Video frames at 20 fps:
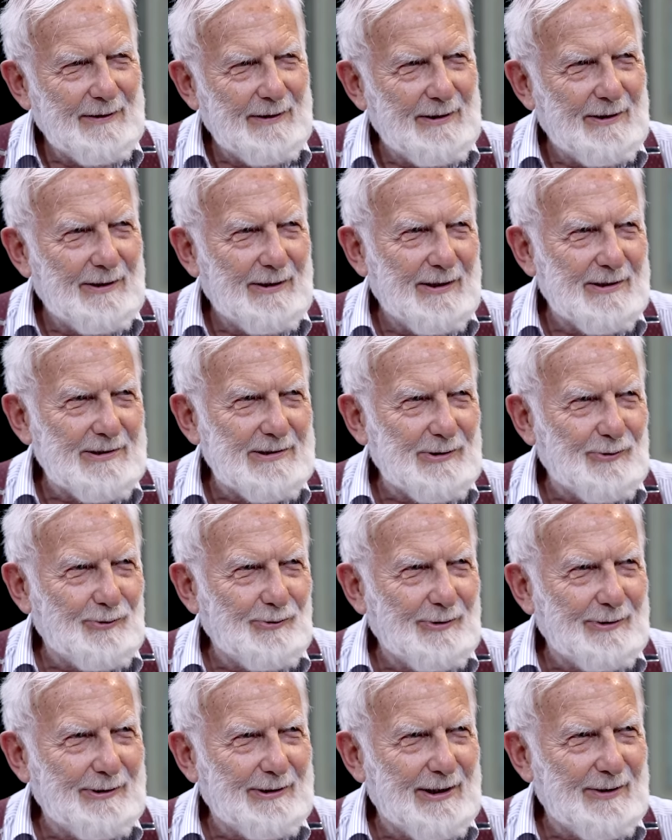İhlas da
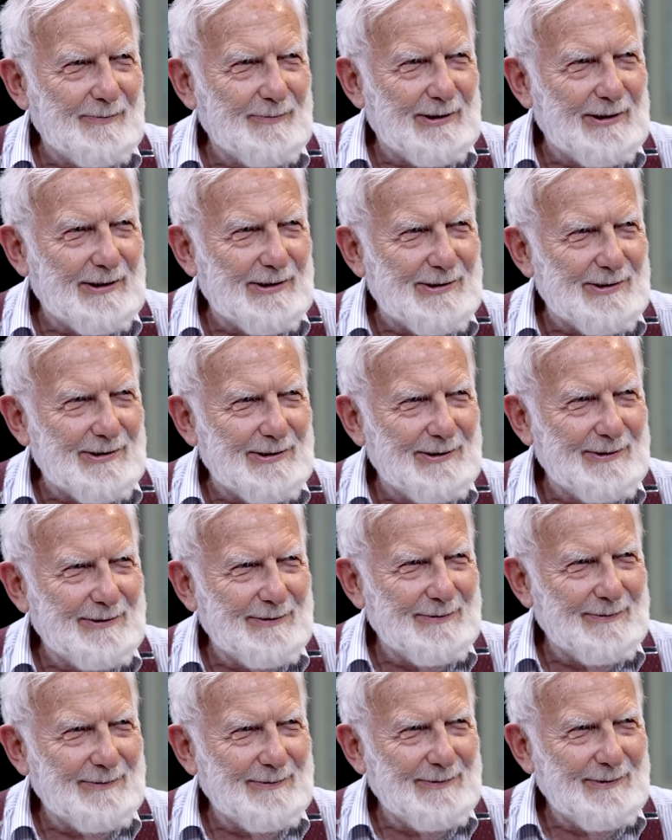onun tam tersi
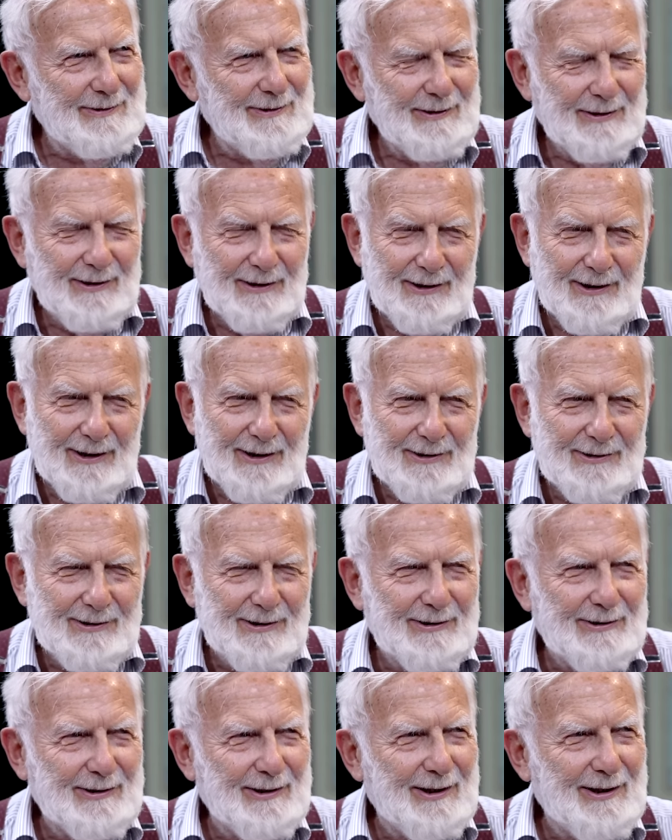
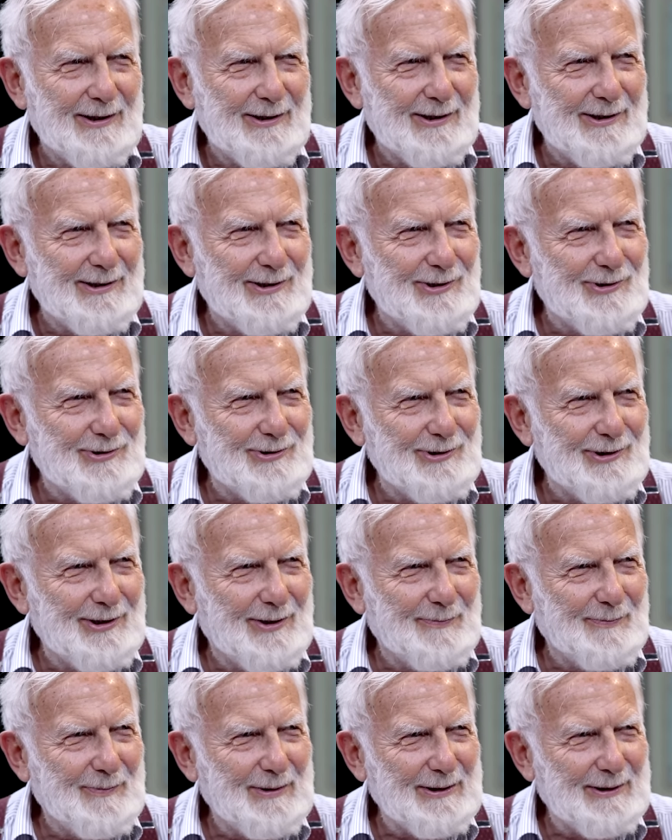ahireti ahiret için
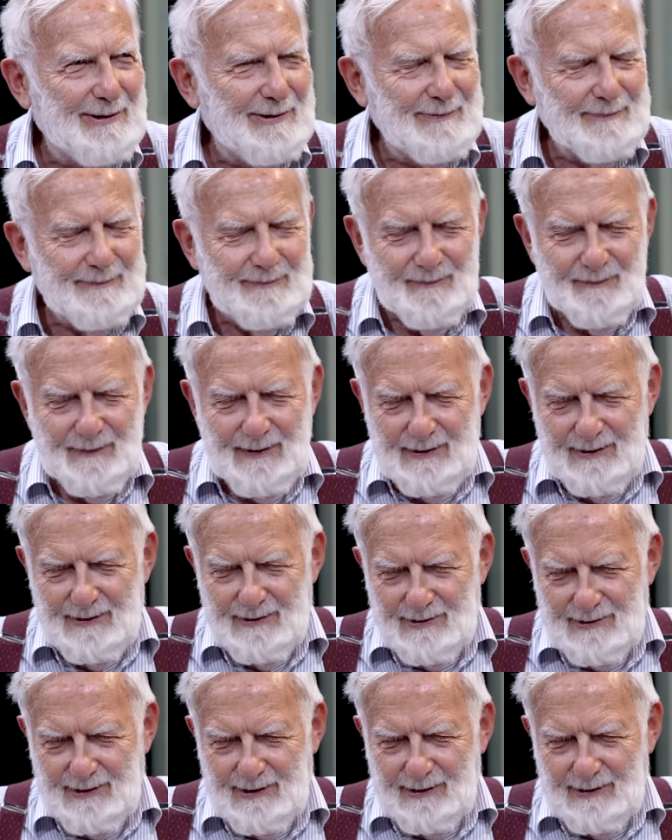yapmak
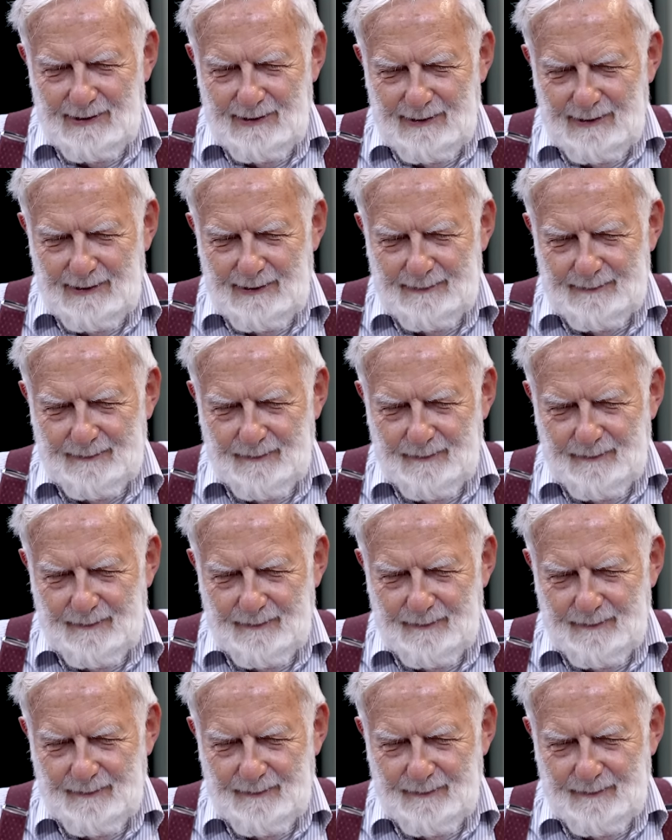şeklinde.